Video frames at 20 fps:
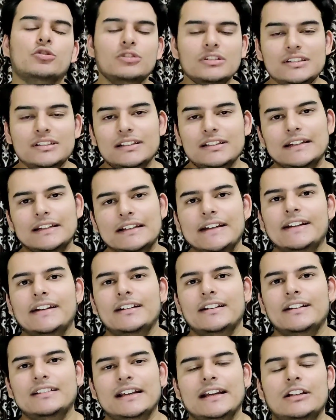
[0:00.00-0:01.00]
कुछ
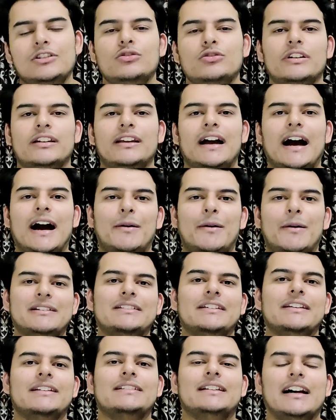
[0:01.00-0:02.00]
इन्ग्रीडियंट्स हैं जो कि आप
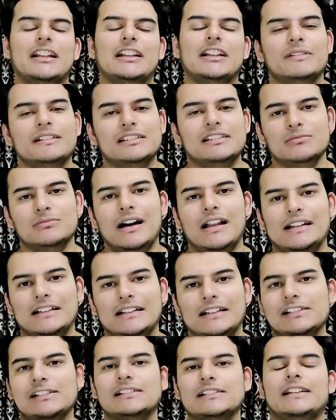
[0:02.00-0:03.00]
इसके साथ में इस्तेमाल
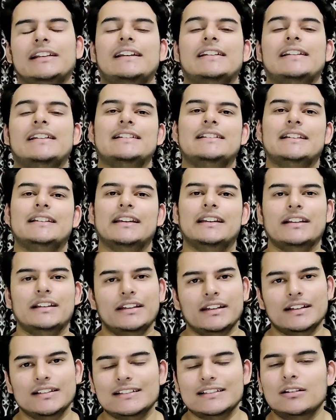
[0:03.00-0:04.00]
कर सकते हैं जैसे कि
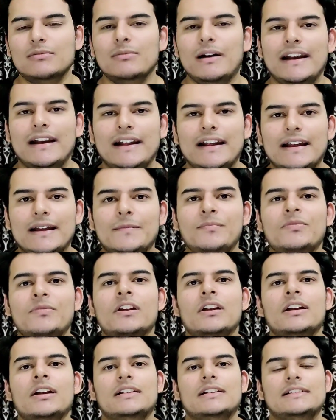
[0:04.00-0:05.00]
नियासनामाइड है
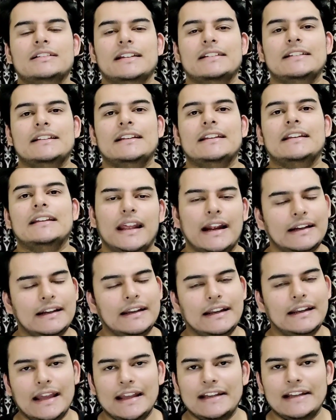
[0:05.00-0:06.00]
जैसे
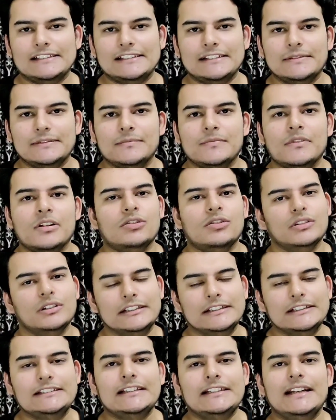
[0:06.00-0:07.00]
लैक्टिक एसिड
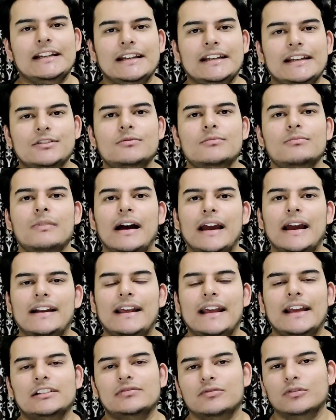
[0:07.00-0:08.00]
तो इस तरह के जो
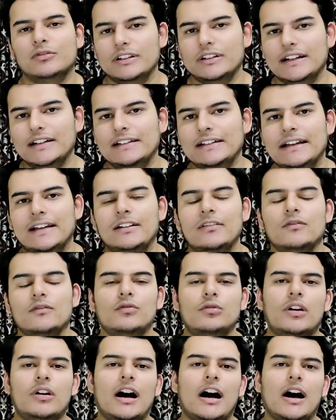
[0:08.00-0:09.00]
माइल्ड एक्सफोलिएंट
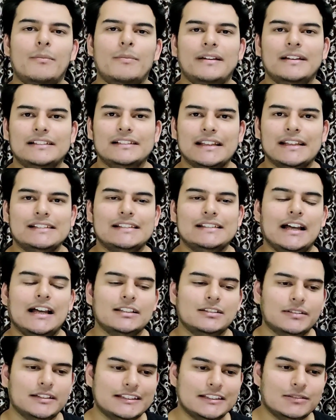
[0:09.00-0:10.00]
हैं वो आप इसके
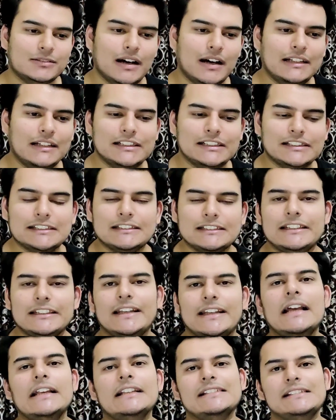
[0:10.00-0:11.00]
साथ इस्तेमाल कर
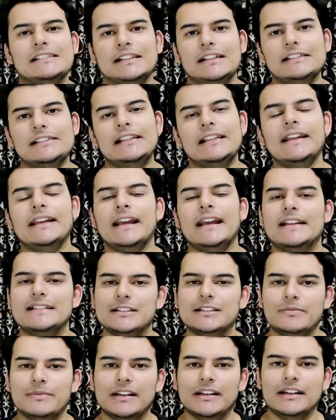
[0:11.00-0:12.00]
सकते हैं सेलेसलिक
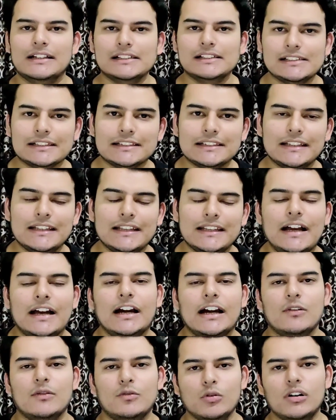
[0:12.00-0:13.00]
एसिड भी कर सकते
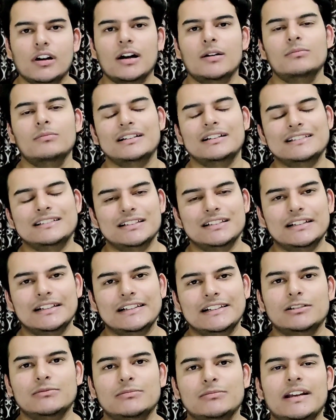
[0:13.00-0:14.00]
हैं अगर वो कम
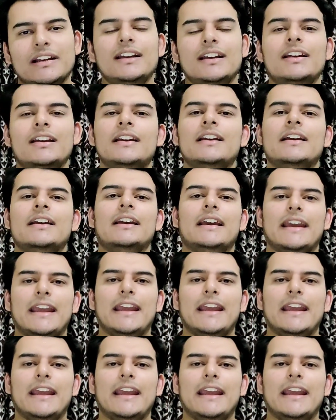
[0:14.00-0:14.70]
कंसनट्रेशन में है